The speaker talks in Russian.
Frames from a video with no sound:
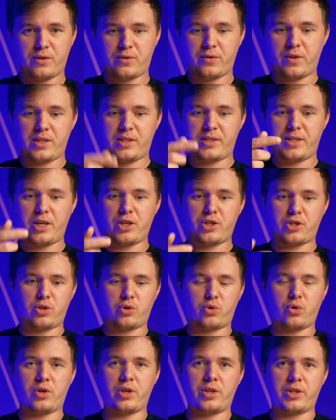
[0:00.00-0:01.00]
в свои
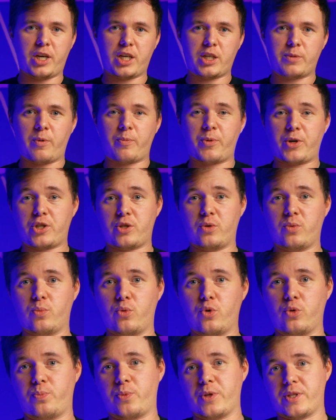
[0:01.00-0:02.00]
стержни, то они также по-прежнему
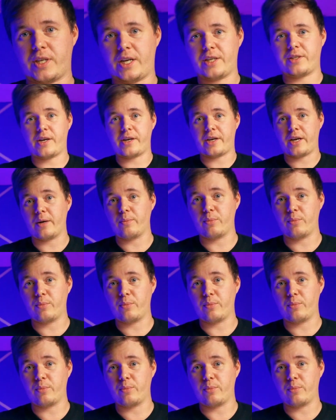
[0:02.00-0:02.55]
будут писать, как и